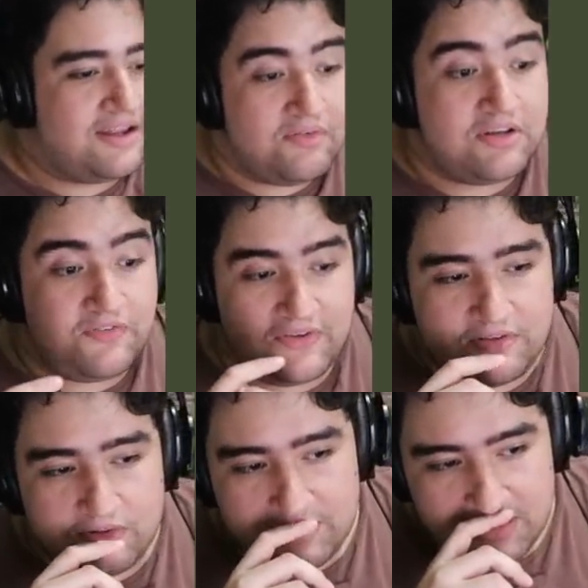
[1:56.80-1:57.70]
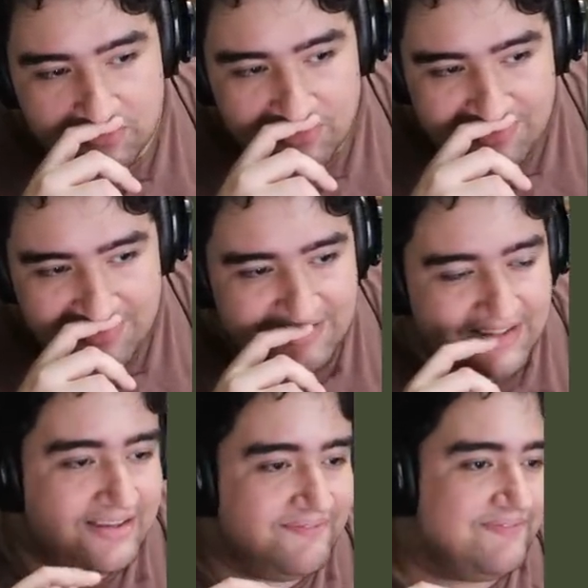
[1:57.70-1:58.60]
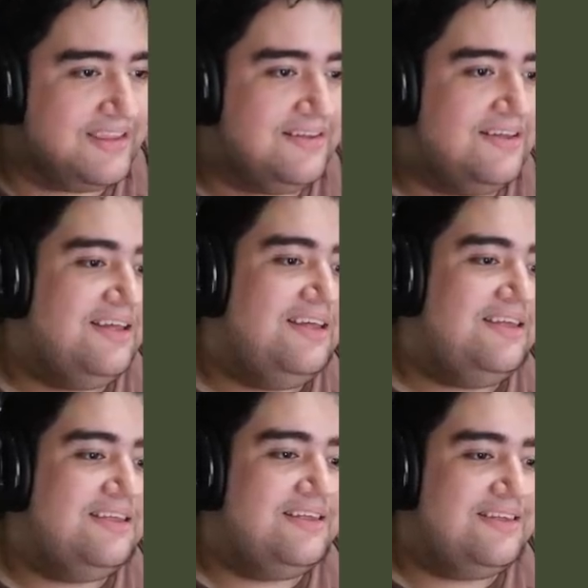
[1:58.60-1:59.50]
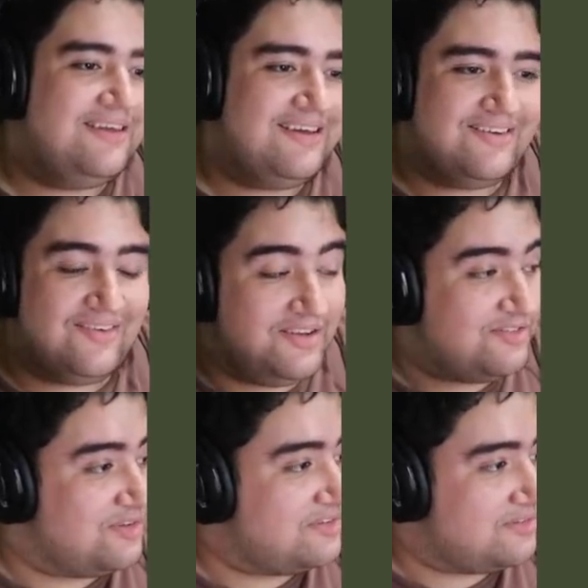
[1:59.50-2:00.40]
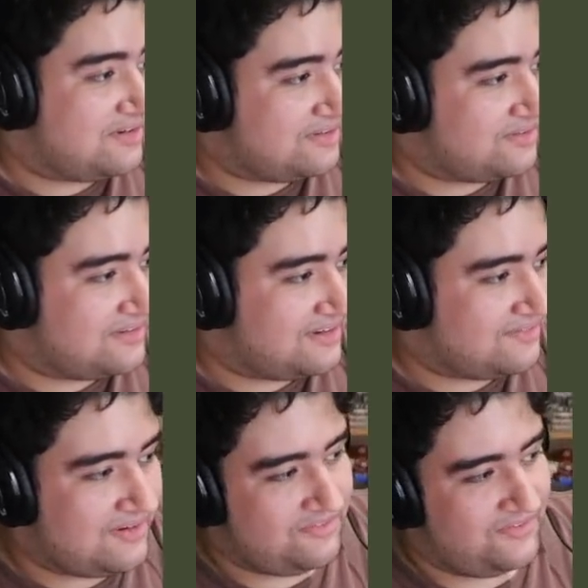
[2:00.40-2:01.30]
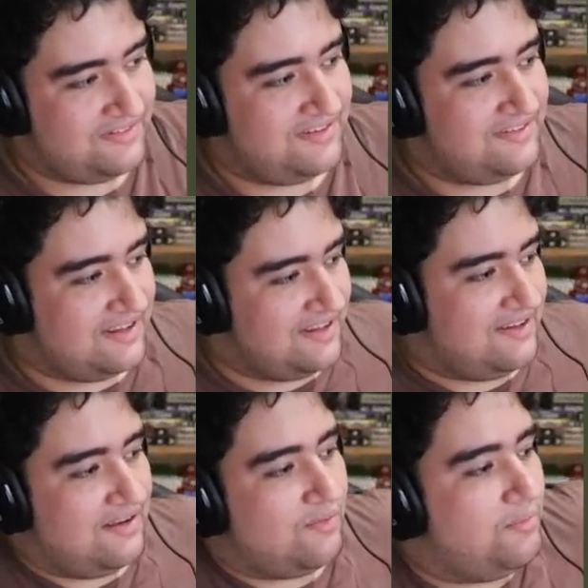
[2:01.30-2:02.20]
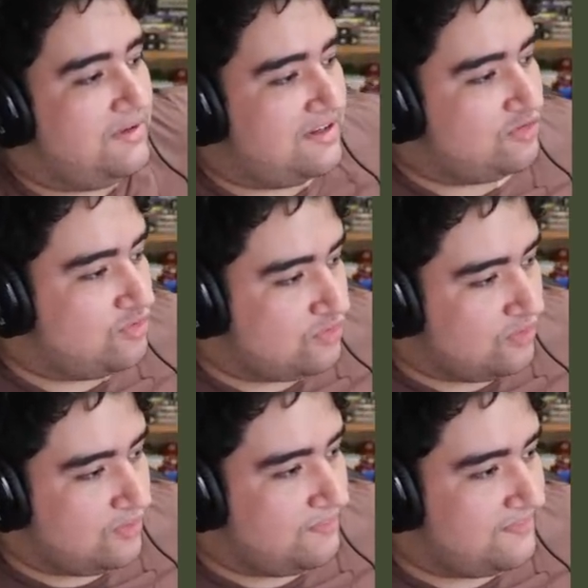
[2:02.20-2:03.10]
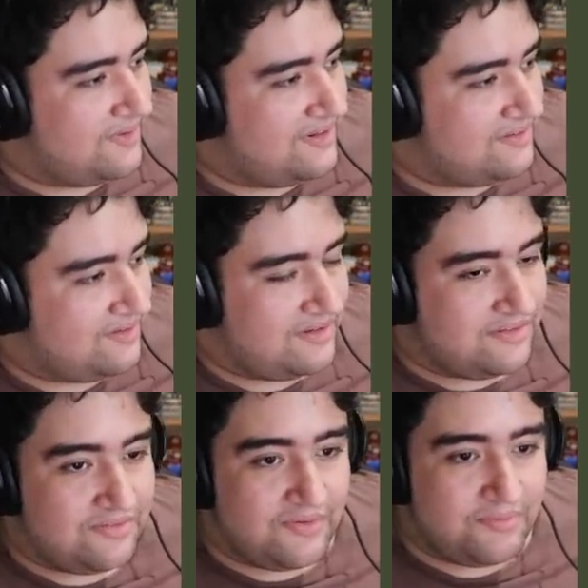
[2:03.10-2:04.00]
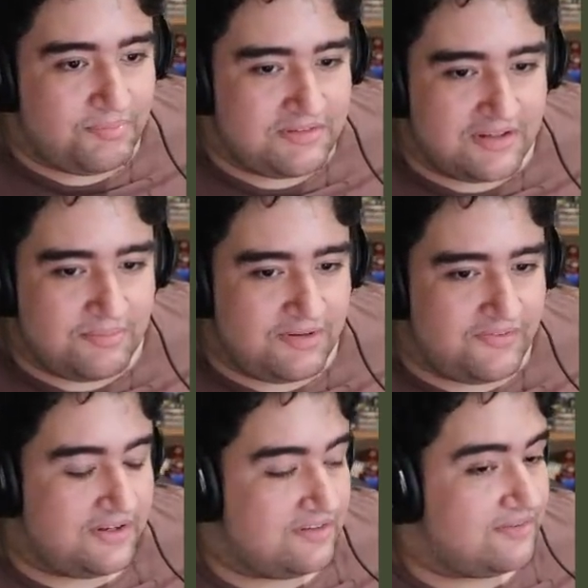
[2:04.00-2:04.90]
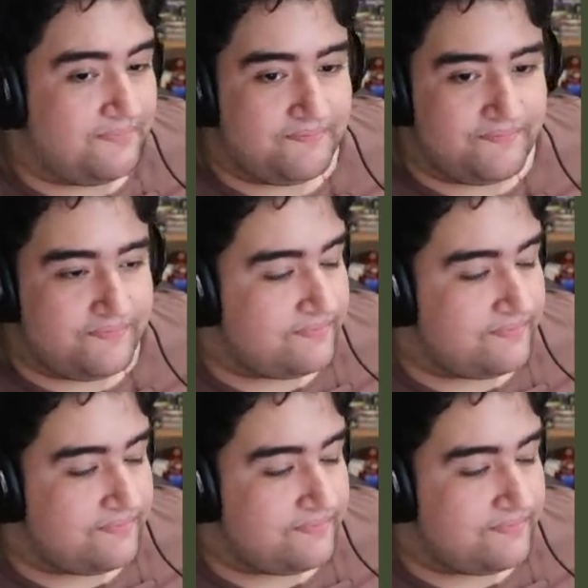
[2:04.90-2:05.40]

E a Riot fez alterações na skin, né? E olha só as alterações que a Riot fez na skin, que a comunidade surtou. Olha só isso, vou passar aqui pra frente